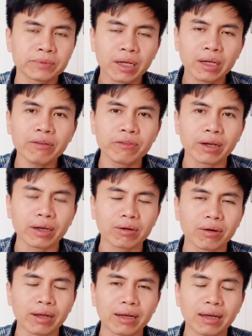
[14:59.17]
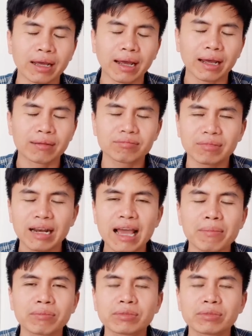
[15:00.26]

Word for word: tới cái việc gọi là làm